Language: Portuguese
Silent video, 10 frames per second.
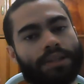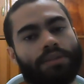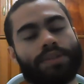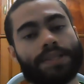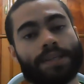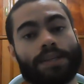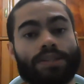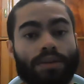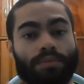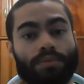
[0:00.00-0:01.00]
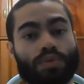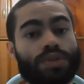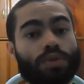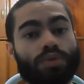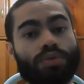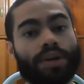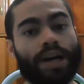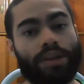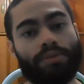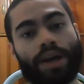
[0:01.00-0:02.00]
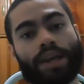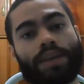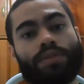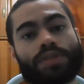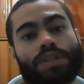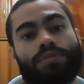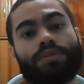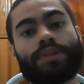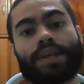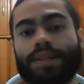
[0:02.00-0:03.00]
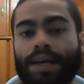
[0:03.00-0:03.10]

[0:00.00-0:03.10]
Então tem essa questão. O segundo ganho é que vocês vão ter,